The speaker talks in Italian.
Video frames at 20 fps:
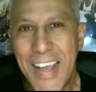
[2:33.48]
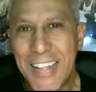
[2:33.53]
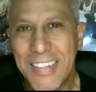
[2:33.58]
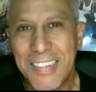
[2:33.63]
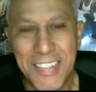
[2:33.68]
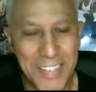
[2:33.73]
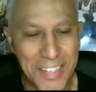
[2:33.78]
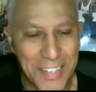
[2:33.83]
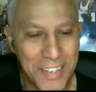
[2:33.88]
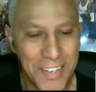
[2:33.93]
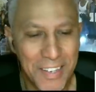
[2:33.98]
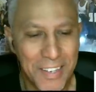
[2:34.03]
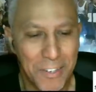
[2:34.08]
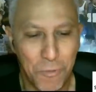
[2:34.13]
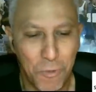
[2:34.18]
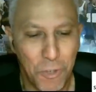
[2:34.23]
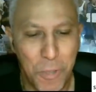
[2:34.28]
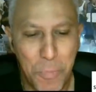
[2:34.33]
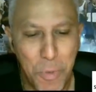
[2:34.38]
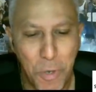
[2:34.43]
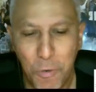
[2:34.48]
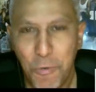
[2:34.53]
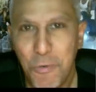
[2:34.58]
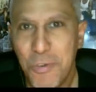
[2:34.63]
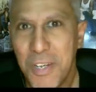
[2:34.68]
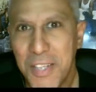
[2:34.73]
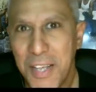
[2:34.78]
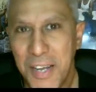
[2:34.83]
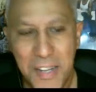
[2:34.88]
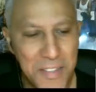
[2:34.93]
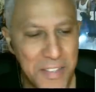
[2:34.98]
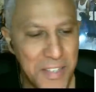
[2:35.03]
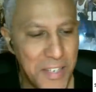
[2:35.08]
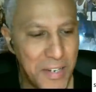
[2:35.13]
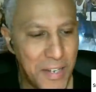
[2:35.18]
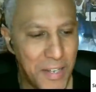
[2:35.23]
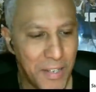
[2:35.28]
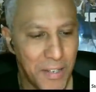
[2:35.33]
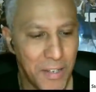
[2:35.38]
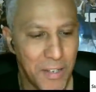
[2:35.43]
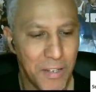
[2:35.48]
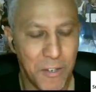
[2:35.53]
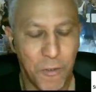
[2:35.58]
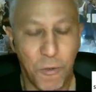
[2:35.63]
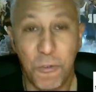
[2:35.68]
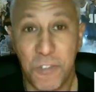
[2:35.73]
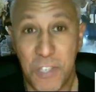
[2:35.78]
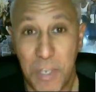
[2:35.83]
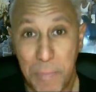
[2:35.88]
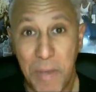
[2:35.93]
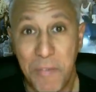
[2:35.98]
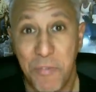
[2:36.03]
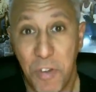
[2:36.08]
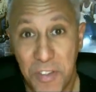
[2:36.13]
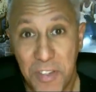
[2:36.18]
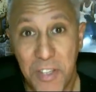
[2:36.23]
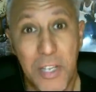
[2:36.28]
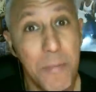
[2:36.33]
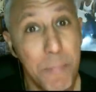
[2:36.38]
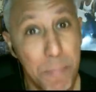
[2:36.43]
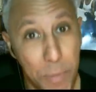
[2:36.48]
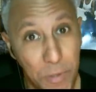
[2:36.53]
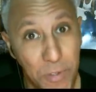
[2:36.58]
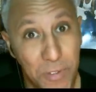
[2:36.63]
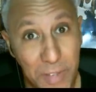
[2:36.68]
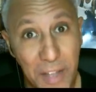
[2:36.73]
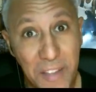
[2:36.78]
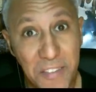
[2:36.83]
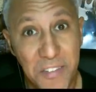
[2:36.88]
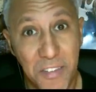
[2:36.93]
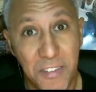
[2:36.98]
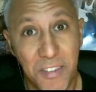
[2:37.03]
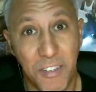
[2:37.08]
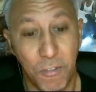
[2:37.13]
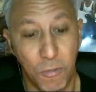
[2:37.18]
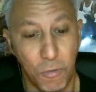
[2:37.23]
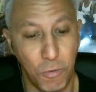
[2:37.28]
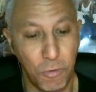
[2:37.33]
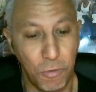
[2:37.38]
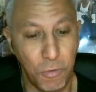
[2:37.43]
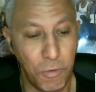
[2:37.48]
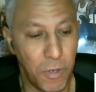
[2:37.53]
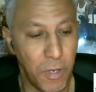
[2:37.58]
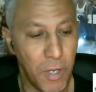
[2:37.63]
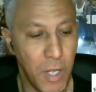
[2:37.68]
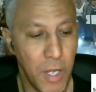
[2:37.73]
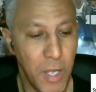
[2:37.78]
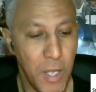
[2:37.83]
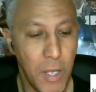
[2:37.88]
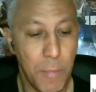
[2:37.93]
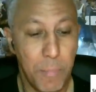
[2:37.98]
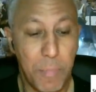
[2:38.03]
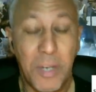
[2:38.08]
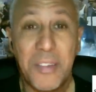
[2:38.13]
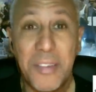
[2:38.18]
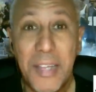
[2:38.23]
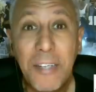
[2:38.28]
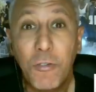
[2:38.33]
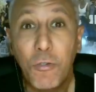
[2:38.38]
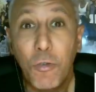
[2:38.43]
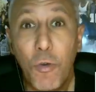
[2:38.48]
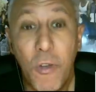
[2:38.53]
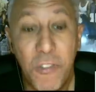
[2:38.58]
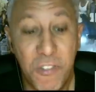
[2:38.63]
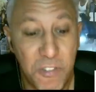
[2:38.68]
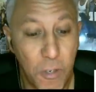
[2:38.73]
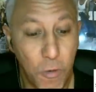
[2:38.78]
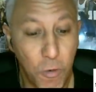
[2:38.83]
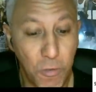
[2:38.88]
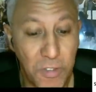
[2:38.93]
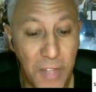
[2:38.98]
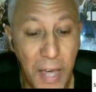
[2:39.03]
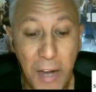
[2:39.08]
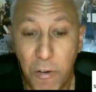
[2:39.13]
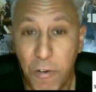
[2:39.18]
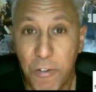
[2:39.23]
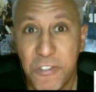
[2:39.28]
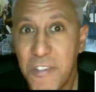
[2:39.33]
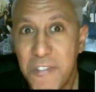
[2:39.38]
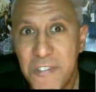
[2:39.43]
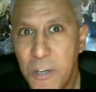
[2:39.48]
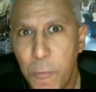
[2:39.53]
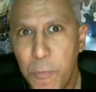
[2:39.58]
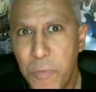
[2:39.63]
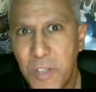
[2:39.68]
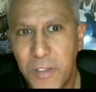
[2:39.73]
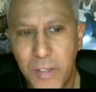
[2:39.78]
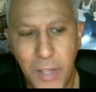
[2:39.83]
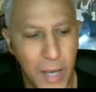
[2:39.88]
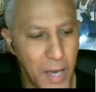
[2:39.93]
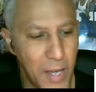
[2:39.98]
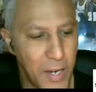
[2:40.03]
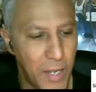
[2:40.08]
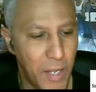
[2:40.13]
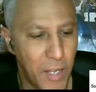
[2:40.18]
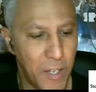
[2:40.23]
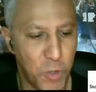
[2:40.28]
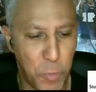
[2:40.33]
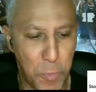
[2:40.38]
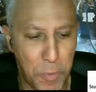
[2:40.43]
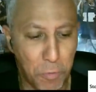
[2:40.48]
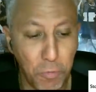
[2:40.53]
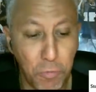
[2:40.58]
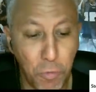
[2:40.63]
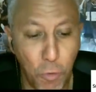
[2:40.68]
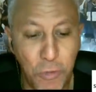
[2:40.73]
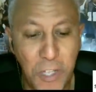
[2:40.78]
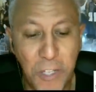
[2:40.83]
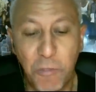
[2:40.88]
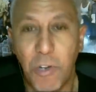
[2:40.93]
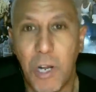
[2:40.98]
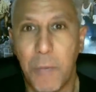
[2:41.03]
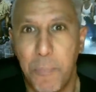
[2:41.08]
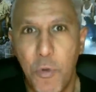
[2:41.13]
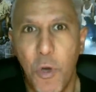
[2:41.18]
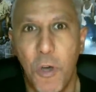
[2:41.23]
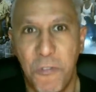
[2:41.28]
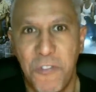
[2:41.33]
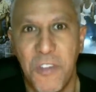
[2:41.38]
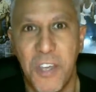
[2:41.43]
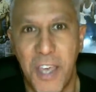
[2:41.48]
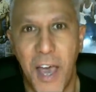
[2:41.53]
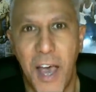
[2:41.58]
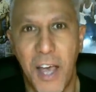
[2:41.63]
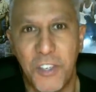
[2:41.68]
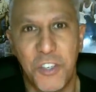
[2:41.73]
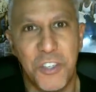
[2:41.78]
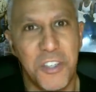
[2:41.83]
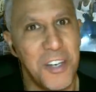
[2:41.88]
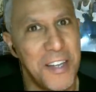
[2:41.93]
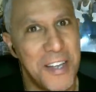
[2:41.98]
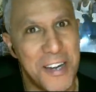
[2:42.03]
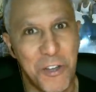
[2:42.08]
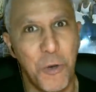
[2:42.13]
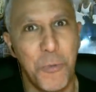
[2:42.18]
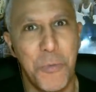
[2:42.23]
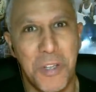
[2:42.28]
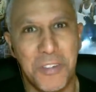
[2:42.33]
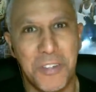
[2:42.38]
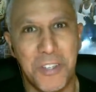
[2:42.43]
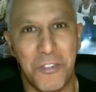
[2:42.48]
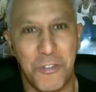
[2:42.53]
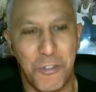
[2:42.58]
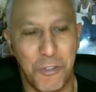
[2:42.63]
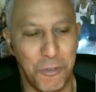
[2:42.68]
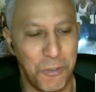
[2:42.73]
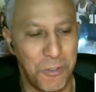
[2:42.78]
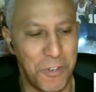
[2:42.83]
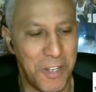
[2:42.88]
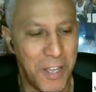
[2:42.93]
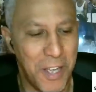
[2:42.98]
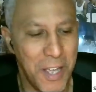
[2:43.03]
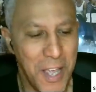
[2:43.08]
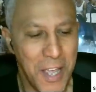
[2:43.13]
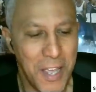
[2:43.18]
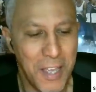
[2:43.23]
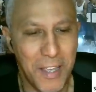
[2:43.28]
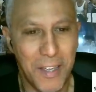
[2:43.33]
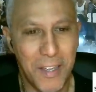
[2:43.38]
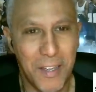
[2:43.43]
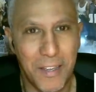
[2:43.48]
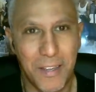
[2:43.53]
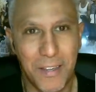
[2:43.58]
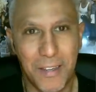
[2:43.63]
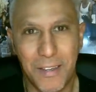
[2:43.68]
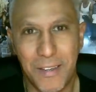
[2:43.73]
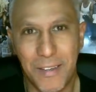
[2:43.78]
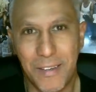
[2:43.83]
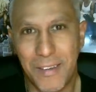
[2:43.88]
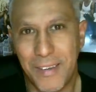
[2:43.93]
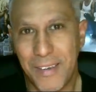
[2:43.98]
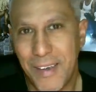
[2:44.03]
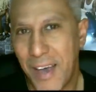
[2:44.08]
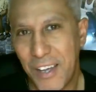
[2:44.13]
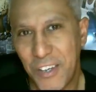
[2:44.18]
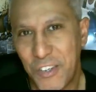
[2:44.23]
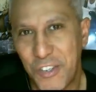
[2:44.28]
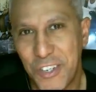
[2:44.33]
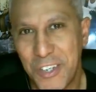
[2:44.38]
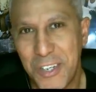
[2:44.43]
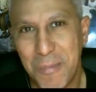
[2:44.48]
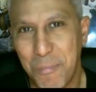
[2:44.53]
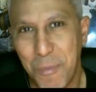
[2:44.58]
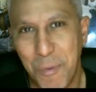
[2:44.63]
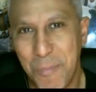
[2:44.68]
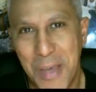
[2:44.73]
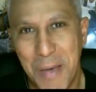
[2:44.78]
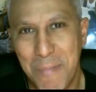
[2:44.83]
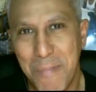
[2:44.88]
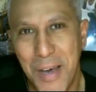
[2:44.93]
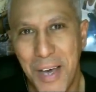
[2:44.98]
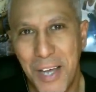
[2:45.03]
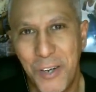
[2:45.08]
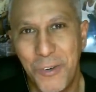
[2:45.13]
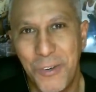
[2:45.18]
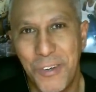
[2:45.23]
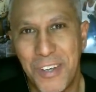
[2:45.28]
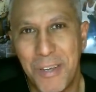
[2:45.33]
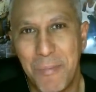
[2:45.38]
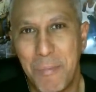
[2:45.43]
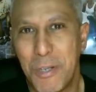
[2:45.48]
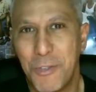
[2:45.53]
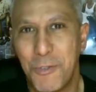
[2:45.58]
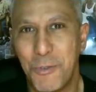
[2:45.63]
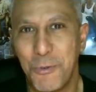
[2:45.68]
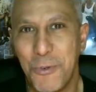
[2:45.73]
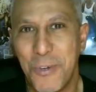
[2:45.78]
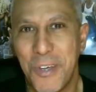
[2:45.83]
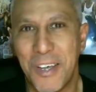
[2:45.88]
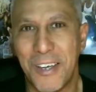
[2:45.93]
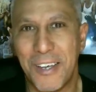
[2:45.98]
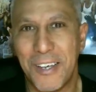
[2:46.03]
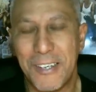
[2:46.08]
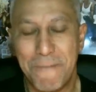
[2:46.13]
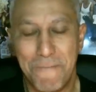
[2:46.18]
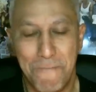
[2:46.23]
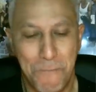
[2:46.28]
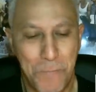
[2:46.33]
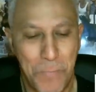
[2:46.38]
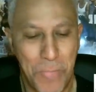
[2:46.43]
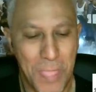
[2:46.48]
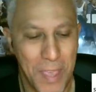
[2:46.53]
Gli altri non ebbero nulla da ridire, consapevoli dell'importanza del dono. Pertanto lo assecondarono senza obiettare, soprattutto udendo la più efficace delle argomentazioni, e... asce, ah, bombe a mano e bazooka.